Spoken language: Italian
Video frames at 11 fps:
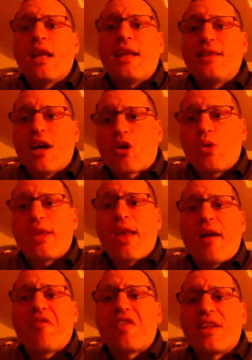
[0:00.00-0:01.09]
e da qui
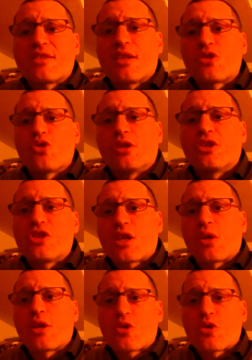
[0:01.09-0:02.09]
a fine stagione ci sarà